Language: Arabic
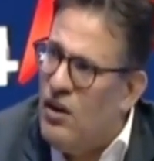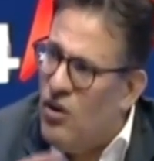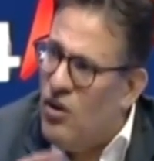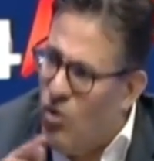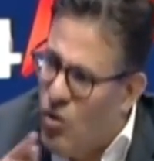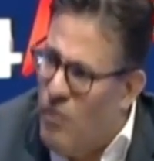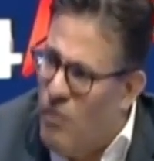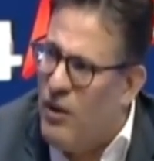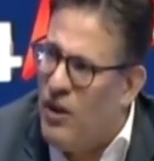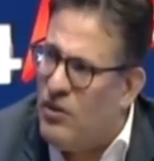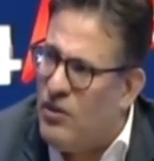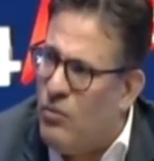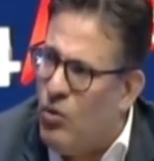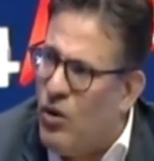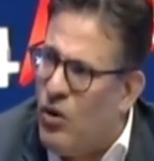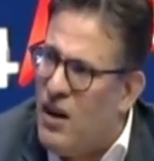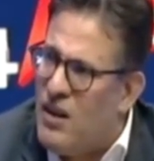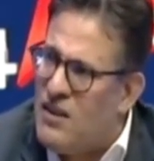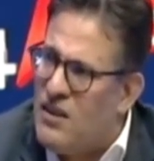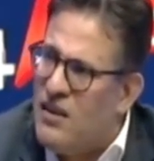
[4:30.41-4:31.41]
ربع
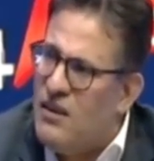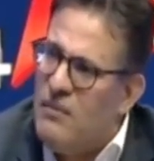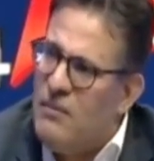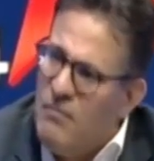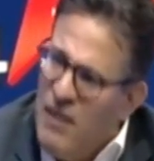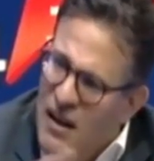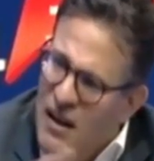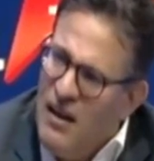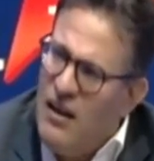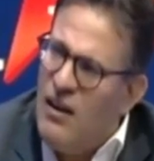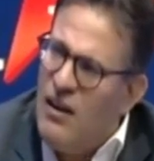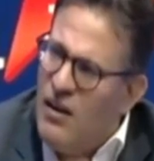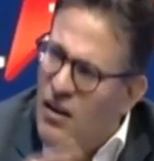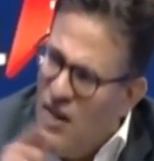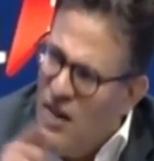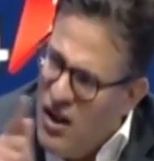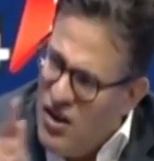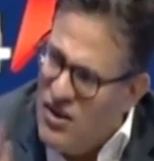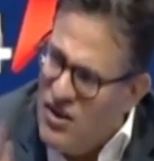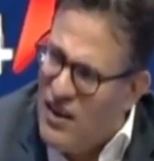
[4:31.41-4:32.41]
ديمقراطي بل
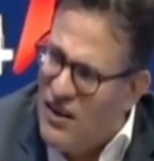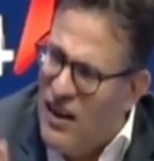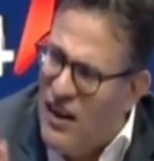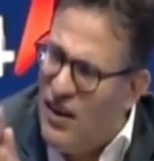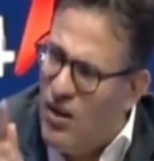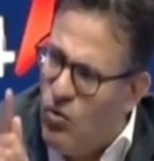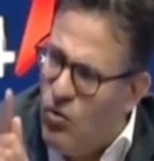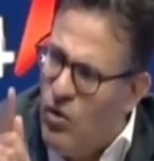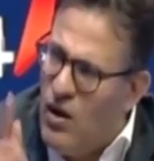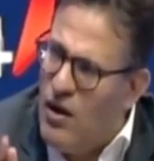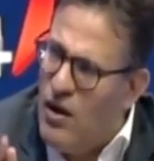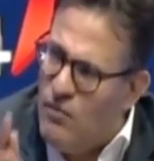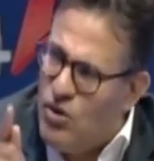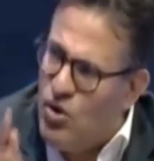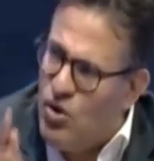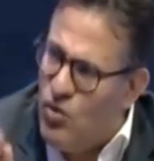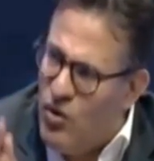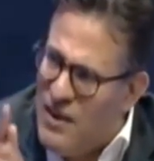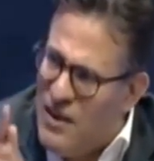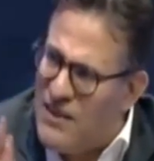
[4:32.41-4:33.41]
آه، استطيع ان اقول انه
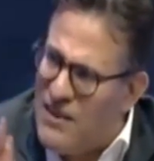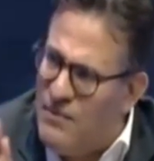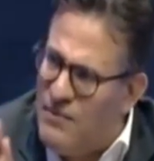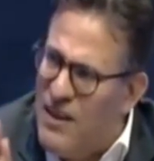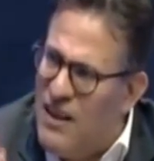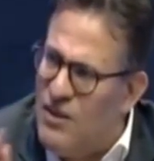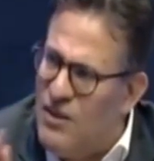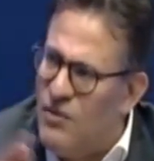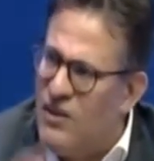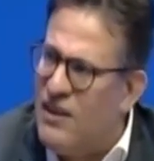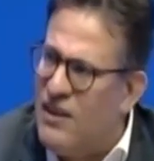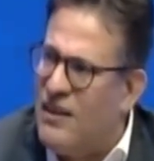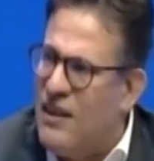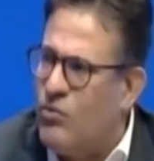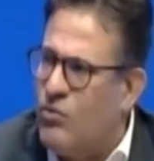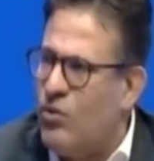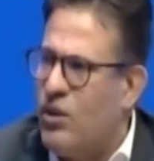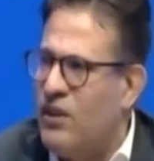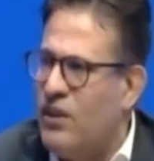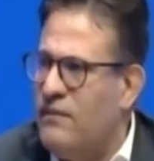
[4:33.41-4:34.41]
مشروع استبدادي
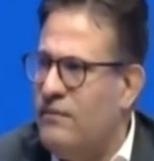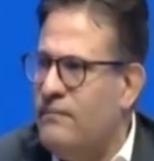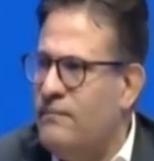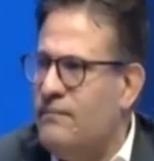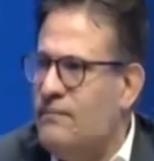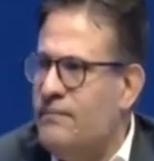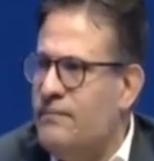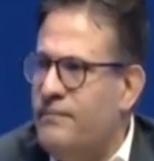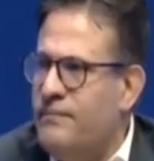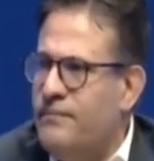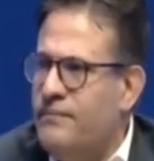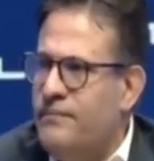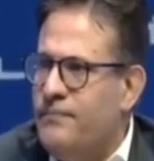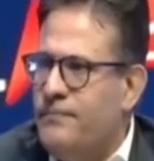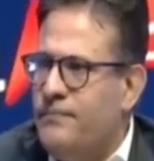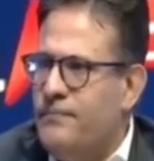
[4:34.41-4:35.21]
وديكتاتوري. هو ربما موقف